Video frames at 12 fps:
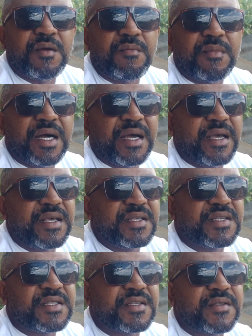
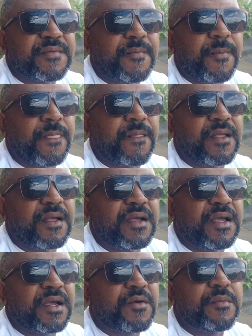Mas
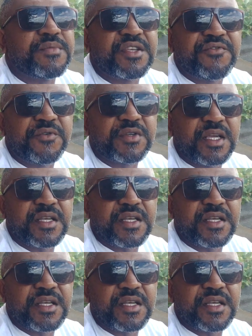é como se fosse,